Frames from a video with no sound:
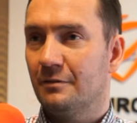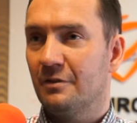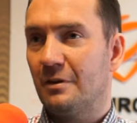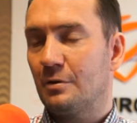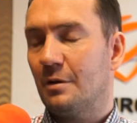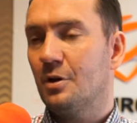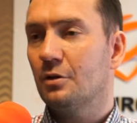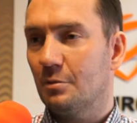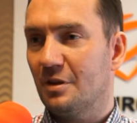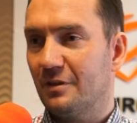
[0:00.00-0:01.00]
wywarł na mnie
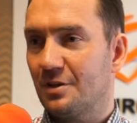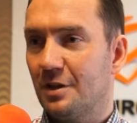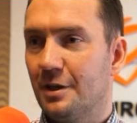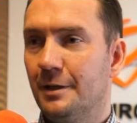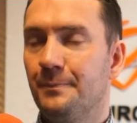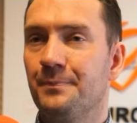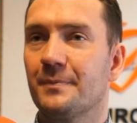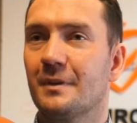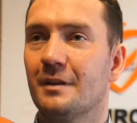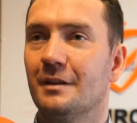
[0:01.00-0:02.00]
ogromne wrażenie.
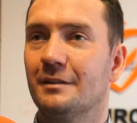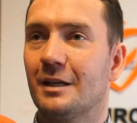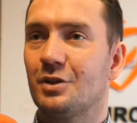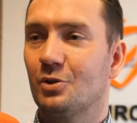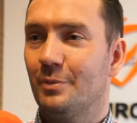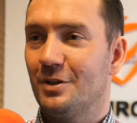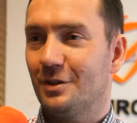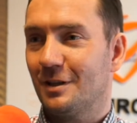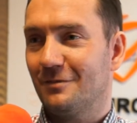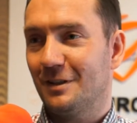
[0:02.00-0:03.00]
Także to
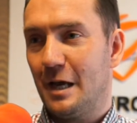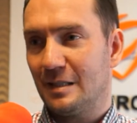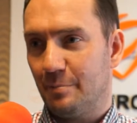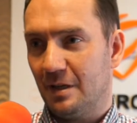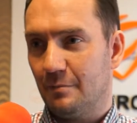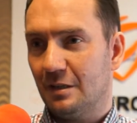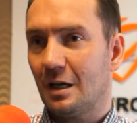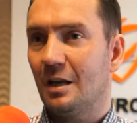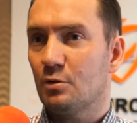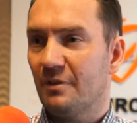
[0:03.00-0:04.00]
będzie tak zwany eksperyment,
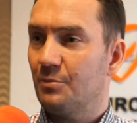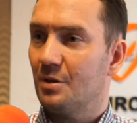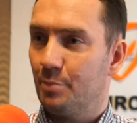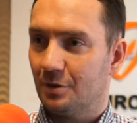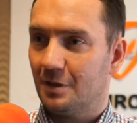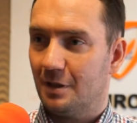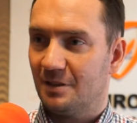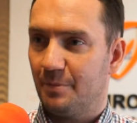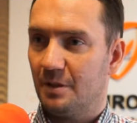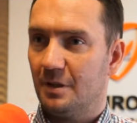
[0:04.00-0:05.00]
ale już wiem, że pod ten
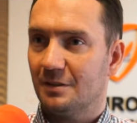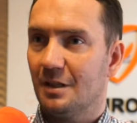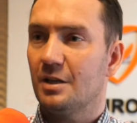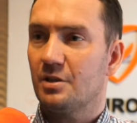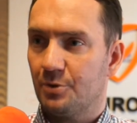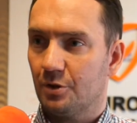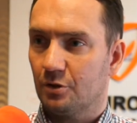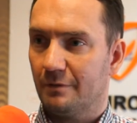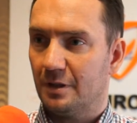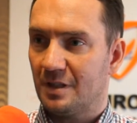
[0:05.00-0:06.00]
eksperyment należy
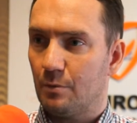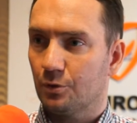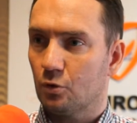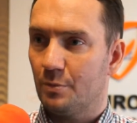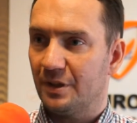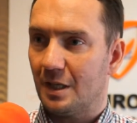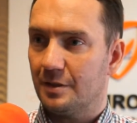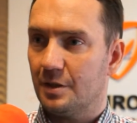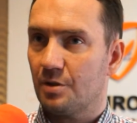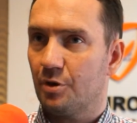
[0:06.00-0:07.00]
przygotować całą
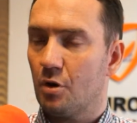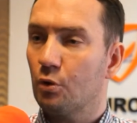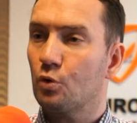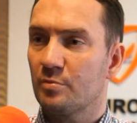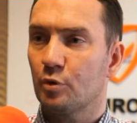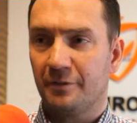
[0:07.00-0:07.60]
dokumentację, żeby konkurs był